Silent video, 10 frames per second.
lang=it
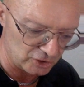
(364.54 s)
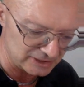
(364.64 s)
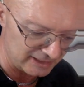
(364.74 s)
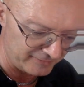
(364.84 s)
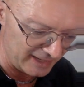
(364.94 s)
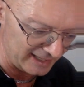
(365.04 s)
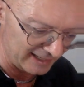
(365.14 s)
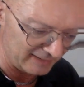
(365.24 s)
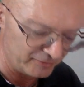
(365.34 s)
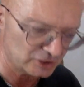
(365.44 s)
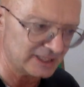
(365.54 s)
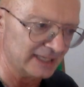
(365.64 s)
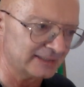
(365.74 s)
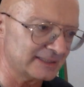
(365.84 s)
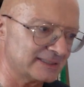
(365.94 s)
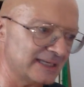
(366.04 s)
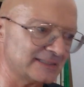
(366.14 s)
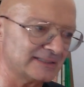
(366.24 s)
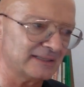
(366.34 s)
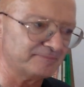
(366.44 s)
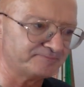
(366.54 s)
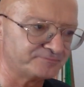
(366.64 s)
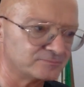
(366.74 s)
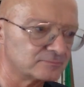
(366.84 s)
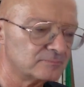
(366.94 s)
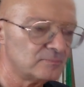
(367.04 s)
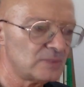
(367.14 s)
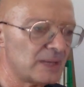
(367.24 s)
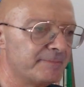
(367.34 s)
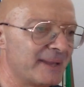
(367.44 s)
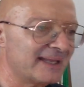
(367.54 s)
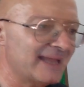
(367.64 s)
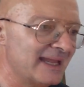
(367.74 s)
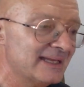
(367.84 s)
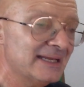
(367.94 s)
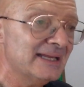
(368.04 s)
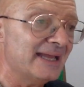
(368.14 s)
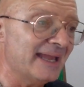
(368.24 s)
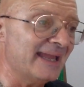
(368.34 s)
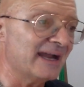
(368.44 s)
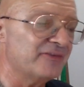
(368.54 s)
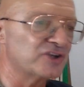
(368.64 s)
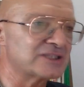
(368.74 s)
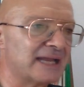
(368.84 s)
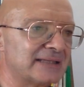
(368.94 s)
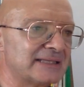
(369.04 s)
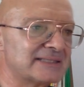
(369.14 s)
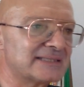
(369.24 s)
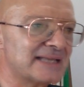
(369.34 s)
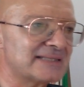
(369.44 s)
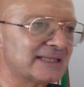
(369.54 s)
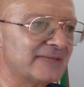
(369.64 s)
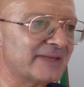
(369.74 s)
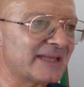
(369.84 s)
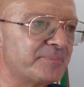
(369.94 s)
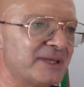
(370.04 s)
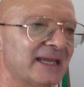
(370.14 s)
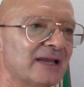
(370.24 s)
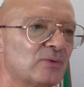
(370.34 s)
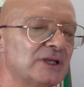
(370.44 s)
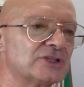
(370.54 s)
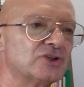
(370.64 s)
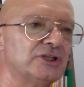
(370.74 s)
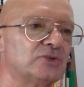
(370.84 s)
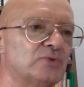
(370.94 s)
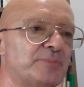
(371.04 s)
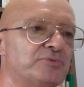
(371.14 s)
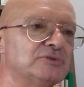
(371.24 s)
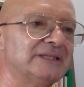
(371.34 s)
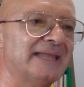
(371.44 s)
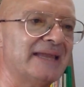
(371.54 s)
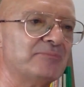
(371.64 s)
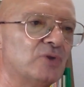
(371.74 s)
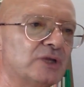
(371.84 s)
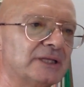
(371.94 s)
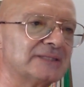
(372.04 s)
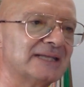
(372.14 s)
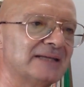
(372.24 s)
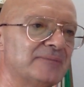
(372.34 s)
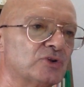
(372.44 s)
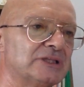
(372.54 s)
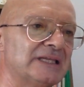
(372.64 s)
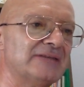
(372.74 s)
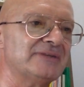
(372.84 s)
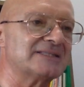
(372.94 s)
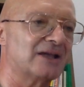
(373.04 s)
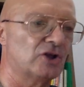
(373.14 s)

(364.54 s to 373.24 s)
cosa da fare è rafforzare te stessa, perché e rafforzare te stessa devi capire quali sono i tuoi punti deboli, sia emotivi sia